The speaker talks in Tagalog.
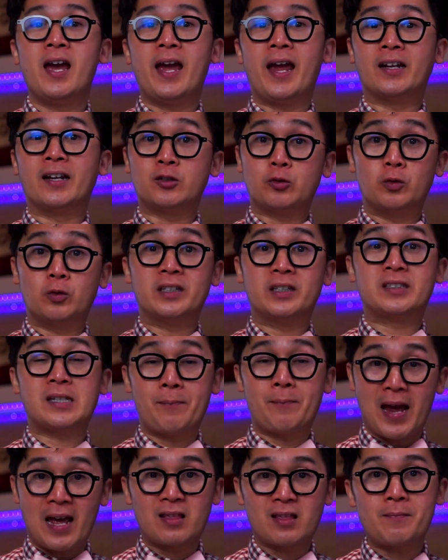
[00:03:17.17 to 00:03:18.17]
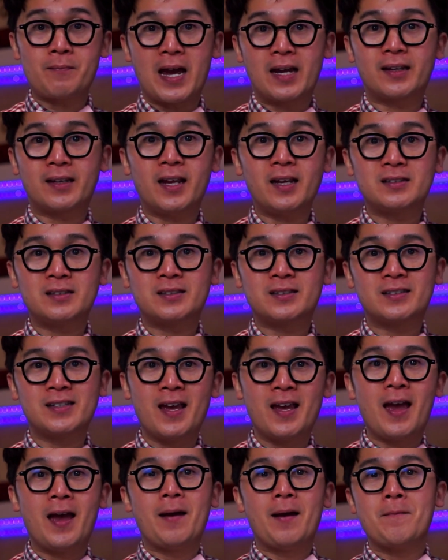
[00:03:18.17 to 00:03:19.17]
And tulad sa mathematics,
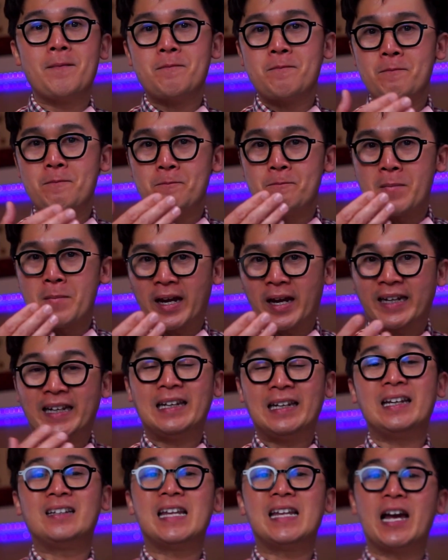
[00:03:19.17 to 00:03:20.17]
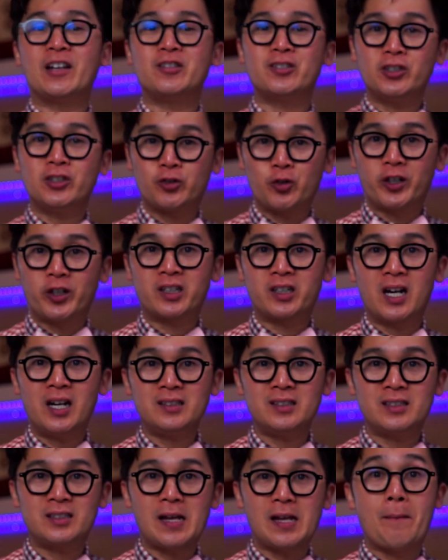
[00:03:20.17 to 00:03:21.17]
mahilig tayo sa
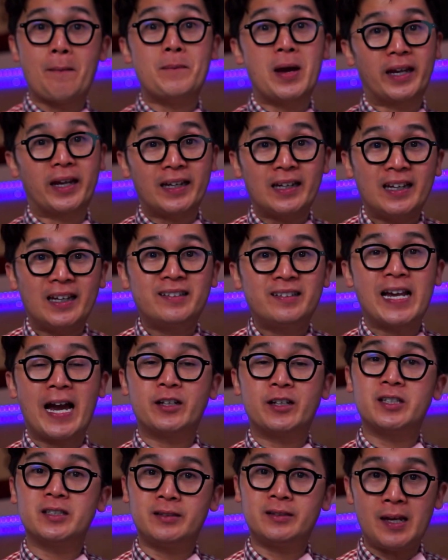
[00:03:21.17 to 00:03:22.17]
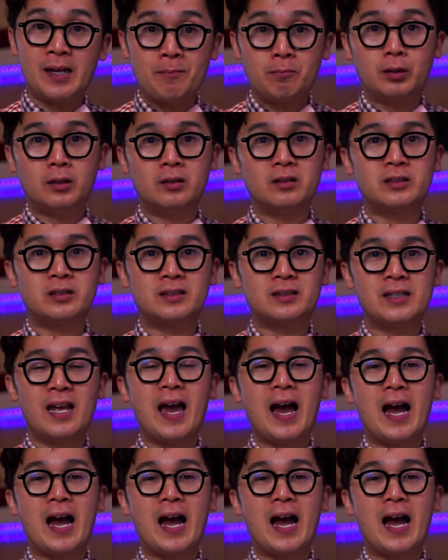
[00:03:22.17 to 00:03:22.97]
shortcuts, mahilig tayo sa symbols,